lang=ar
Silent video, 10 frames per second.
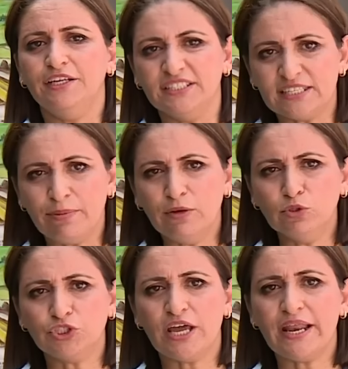نسب
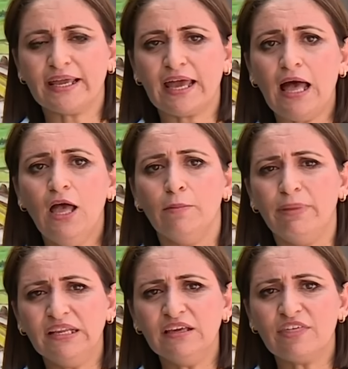المشاركة
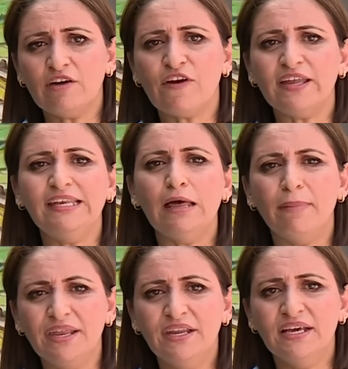بالإضافة إلى
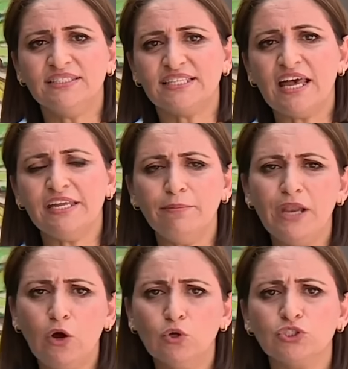من
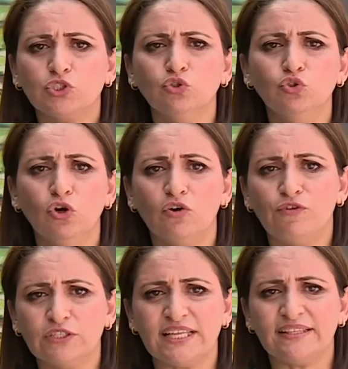سيمنحه الصندوق
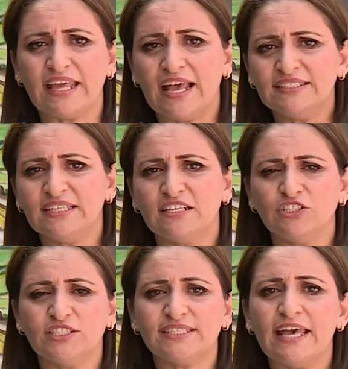فرصة رئاسة
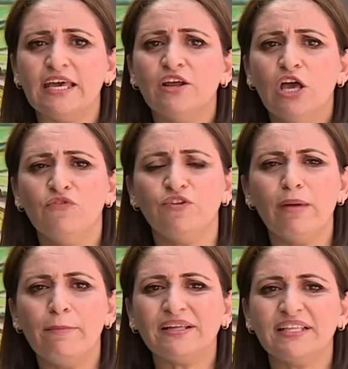الجزائر
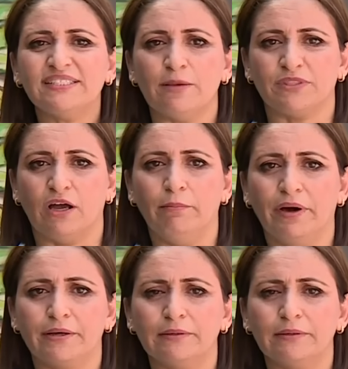فيما نعم. بعد سبتمبر